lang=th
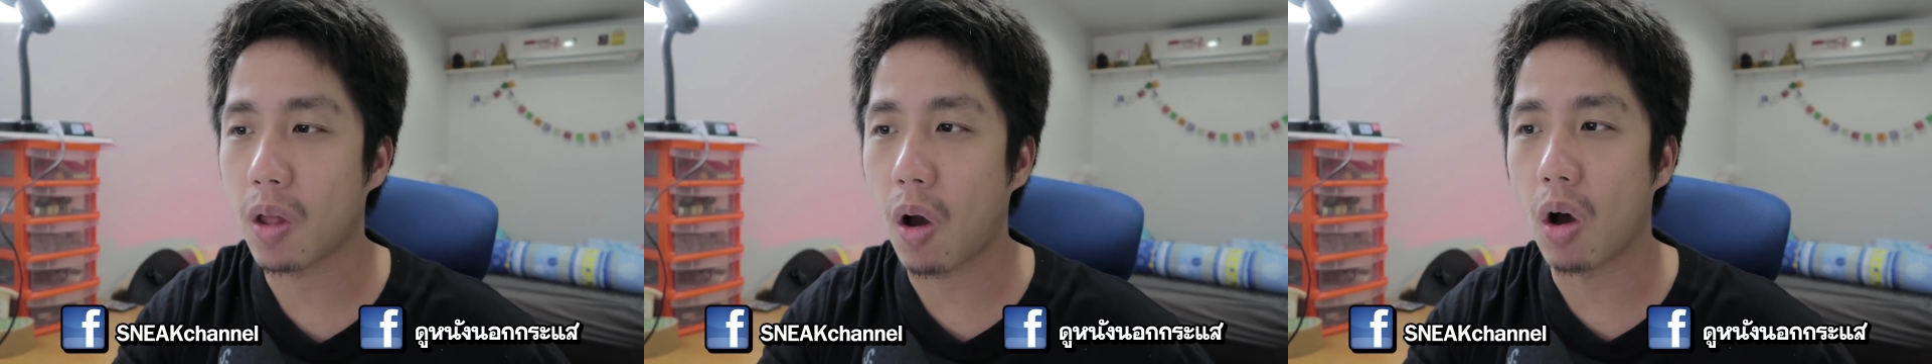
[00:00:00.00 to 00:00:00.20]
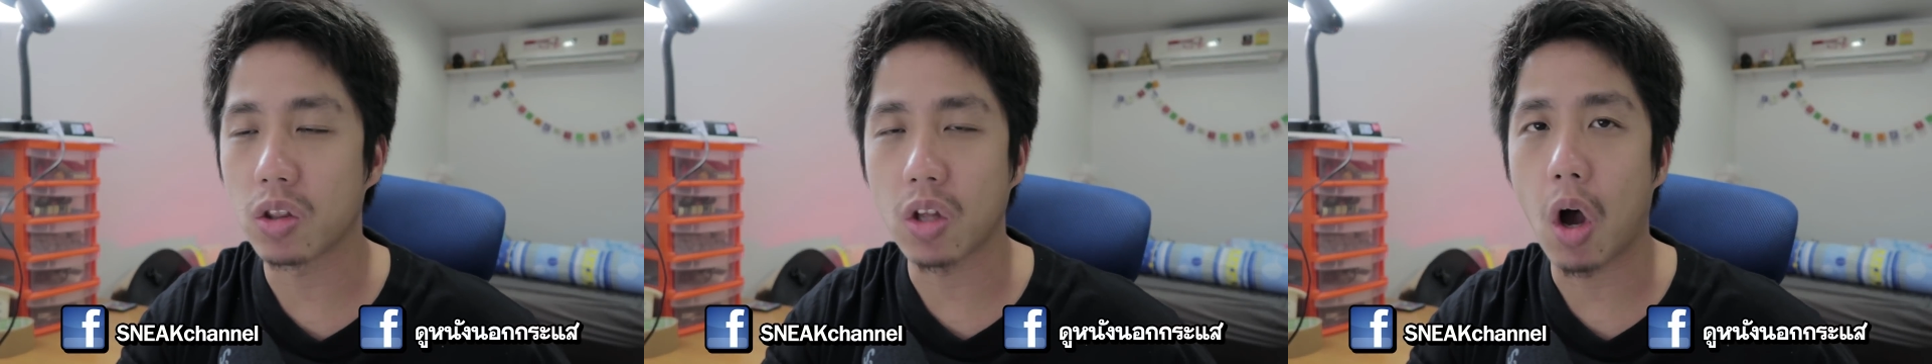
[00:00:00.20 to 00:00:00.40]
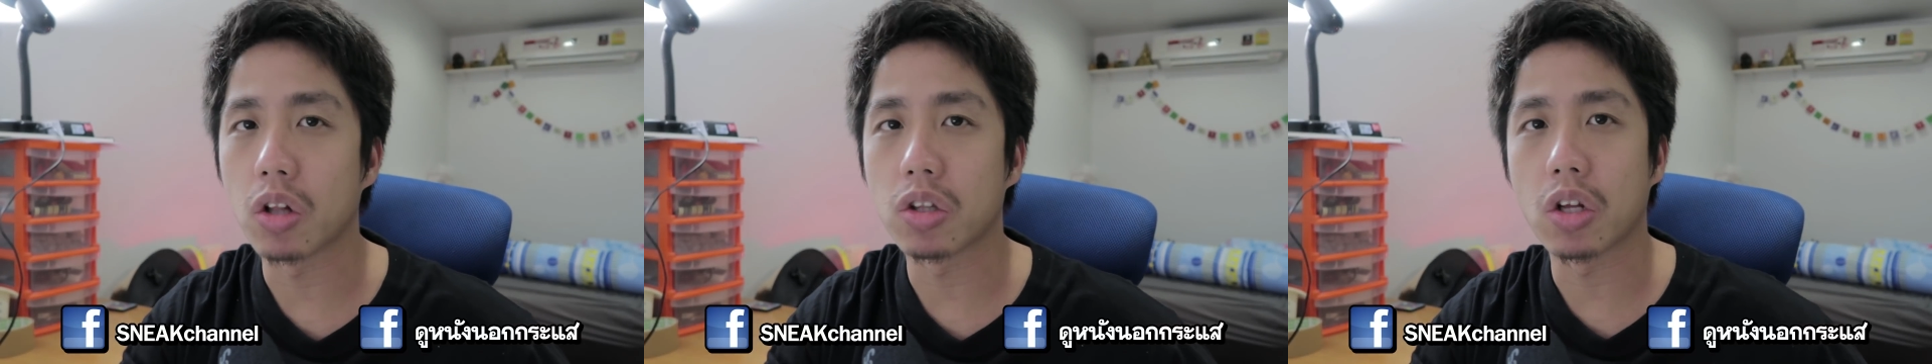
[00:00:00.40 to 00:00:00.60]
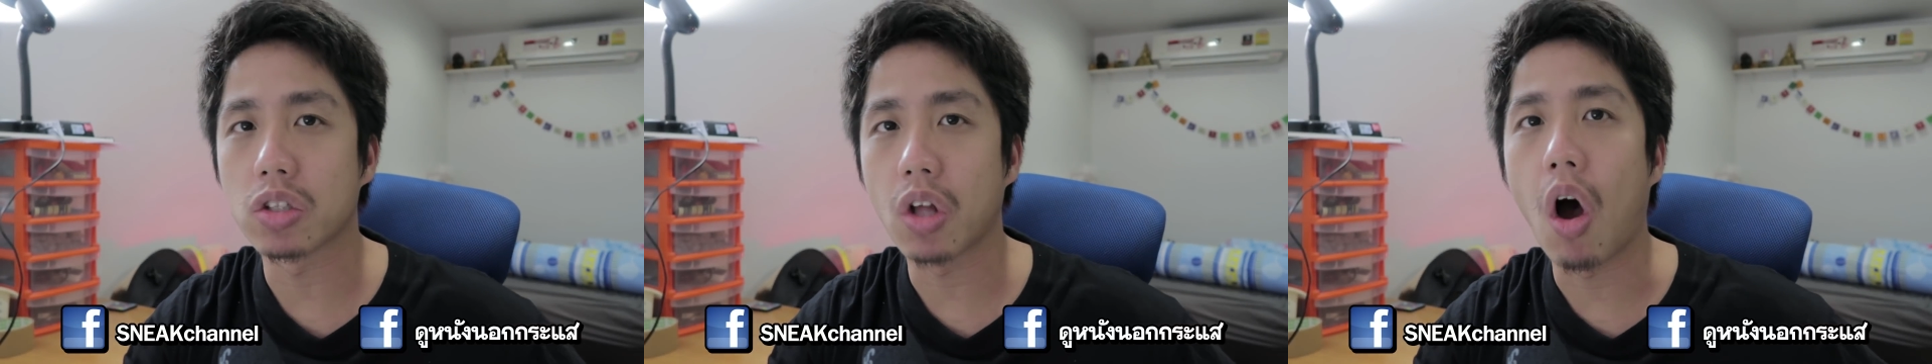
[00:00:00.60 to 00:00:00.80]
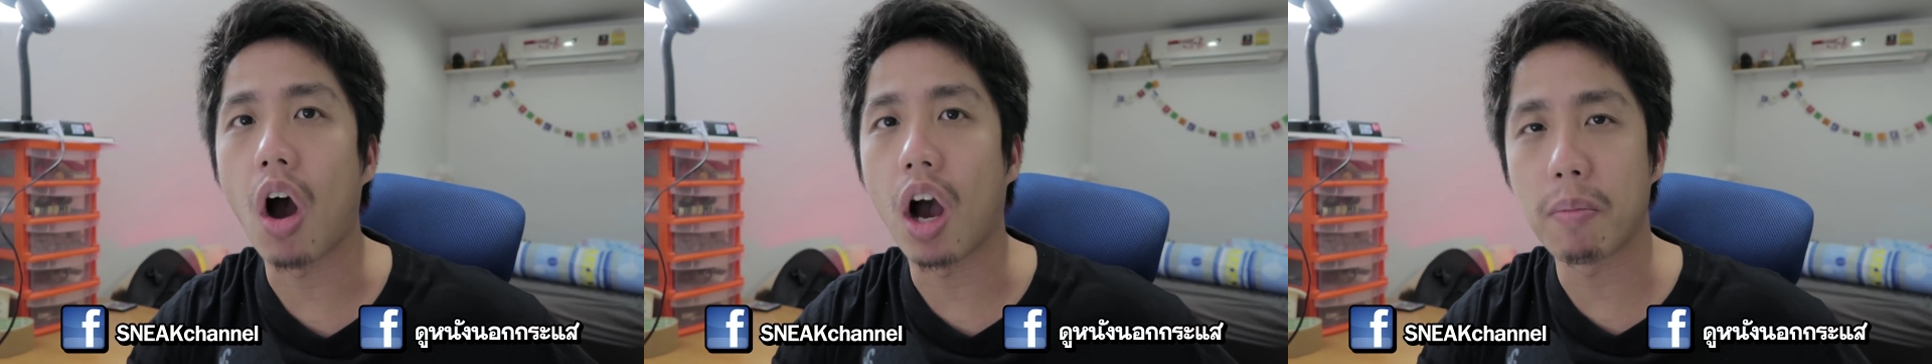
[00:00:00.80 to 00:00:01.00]

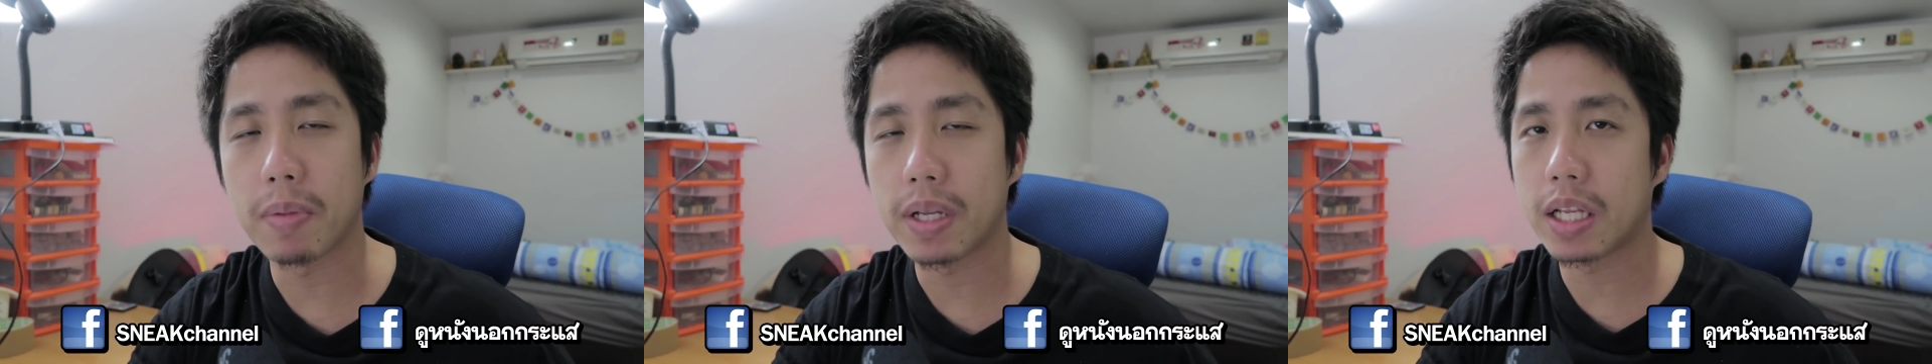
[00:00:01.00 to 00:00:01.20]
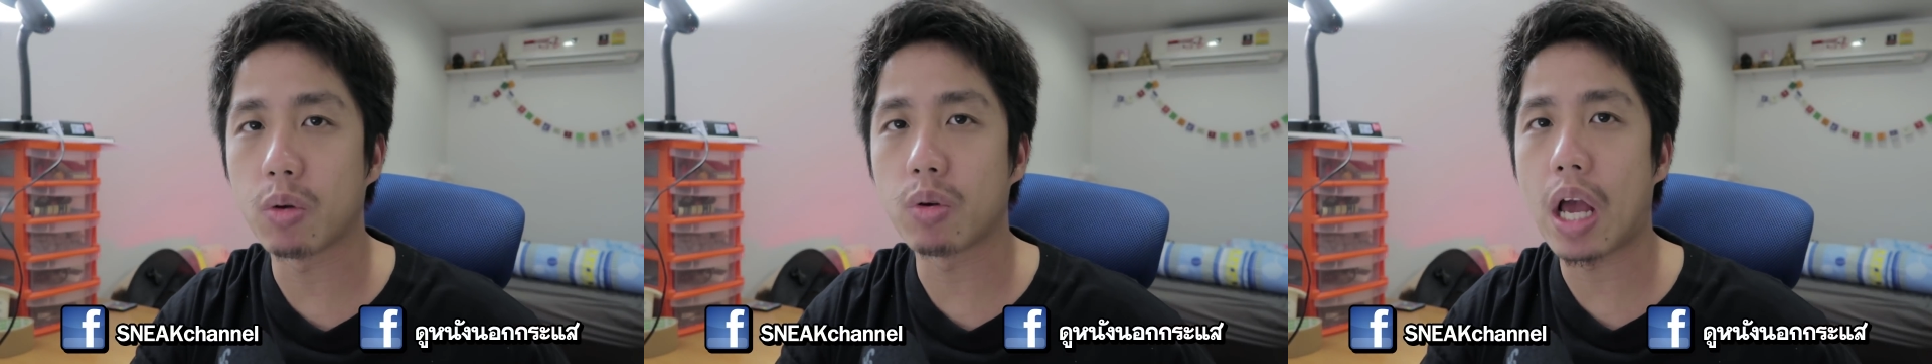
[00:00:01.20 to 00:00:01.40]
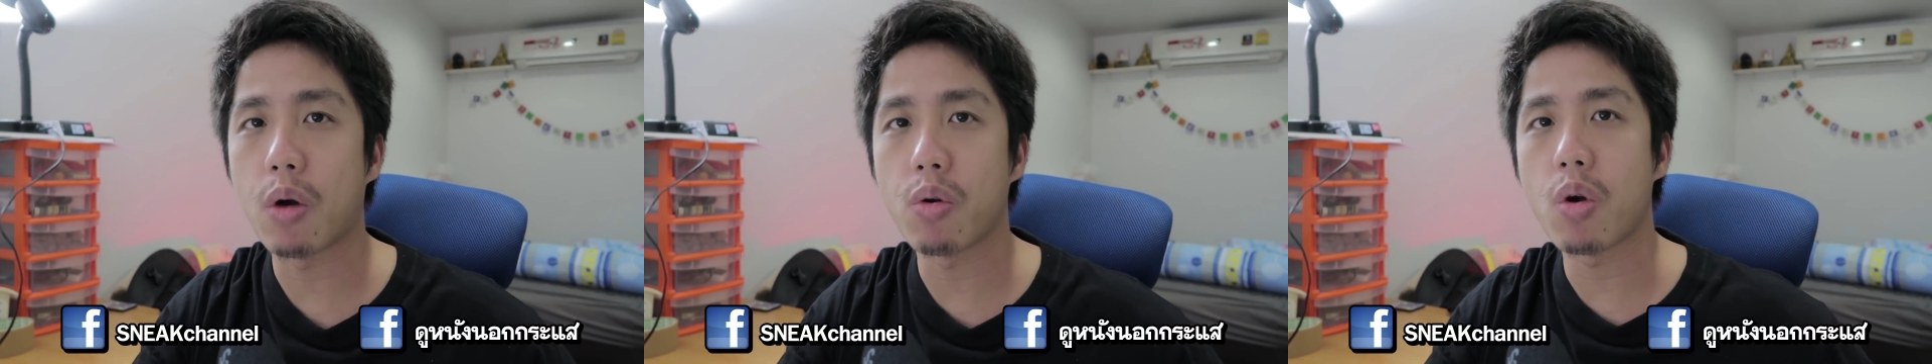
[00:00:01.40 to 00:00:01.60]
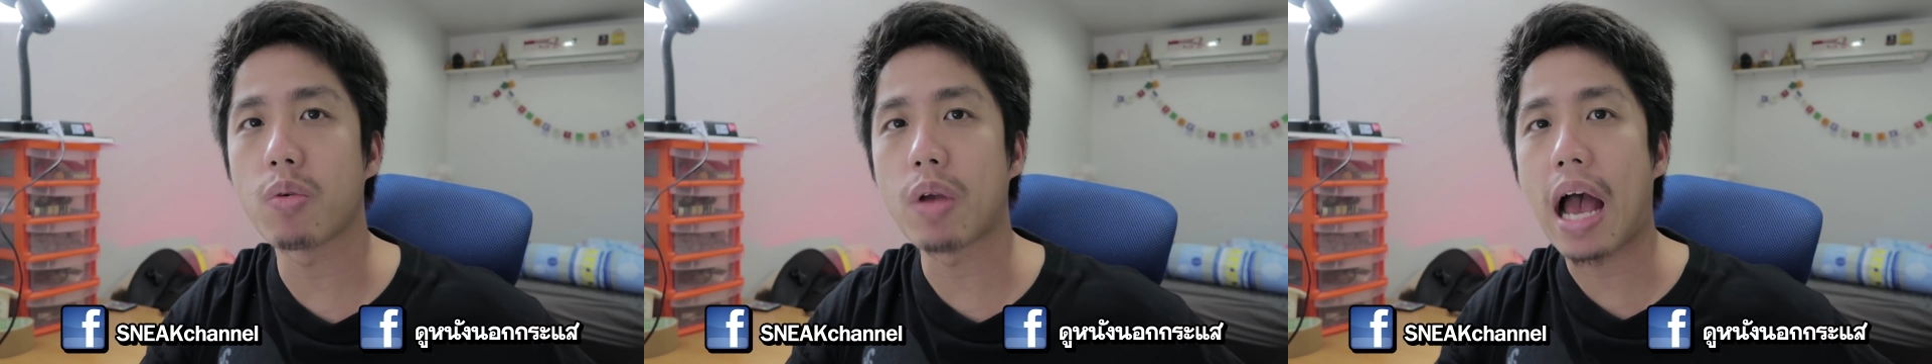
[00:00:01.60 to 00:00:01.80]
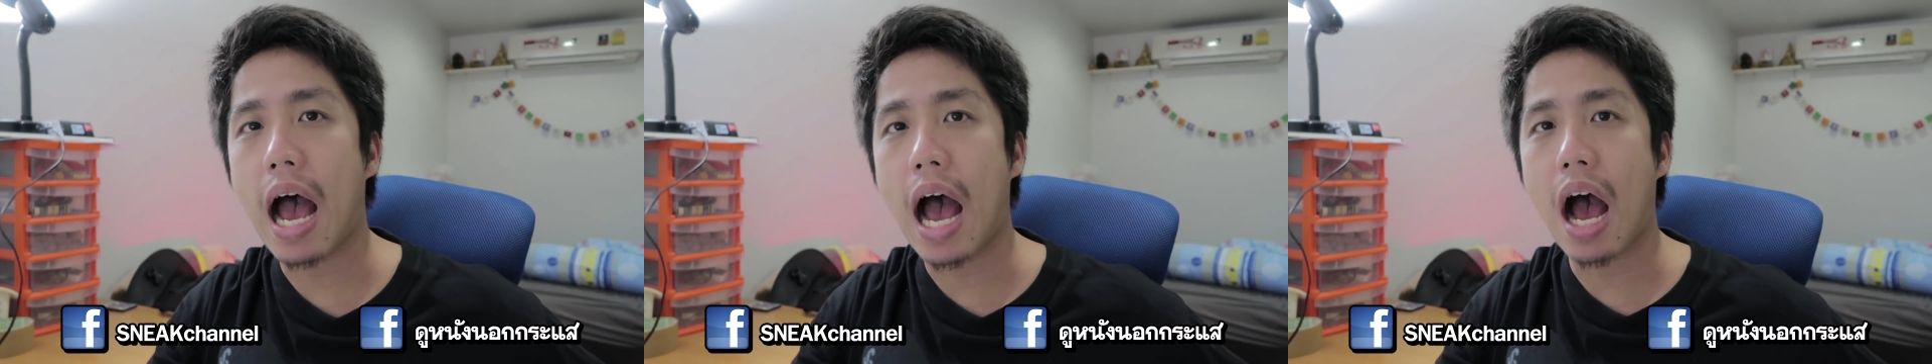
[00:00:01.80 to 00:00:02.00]
ต่อกันเป็นแถ
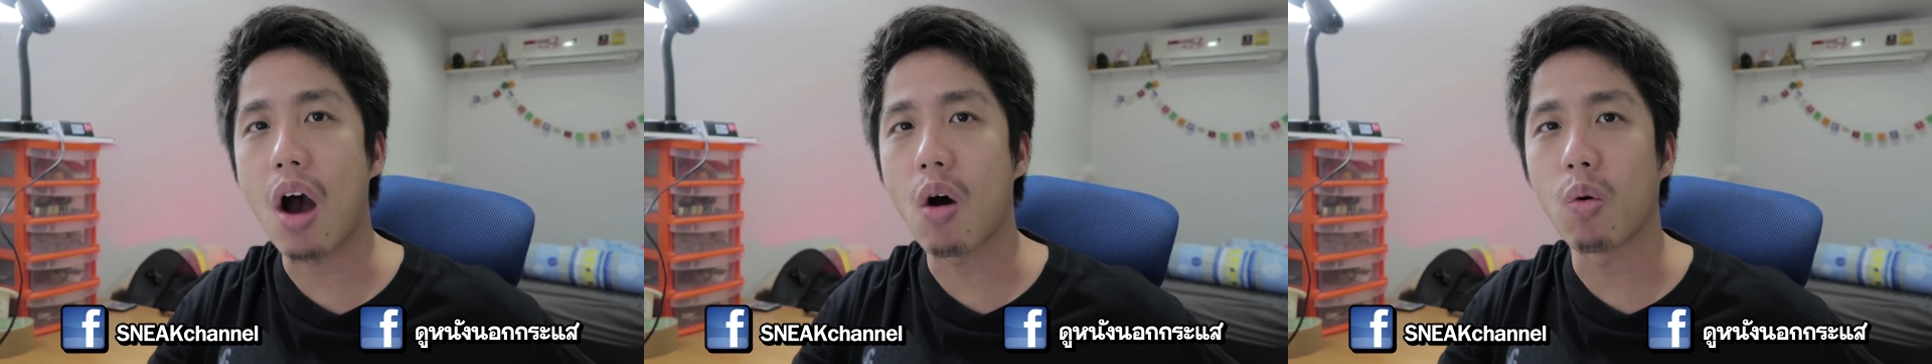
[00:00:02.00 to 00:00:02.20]
วๆยา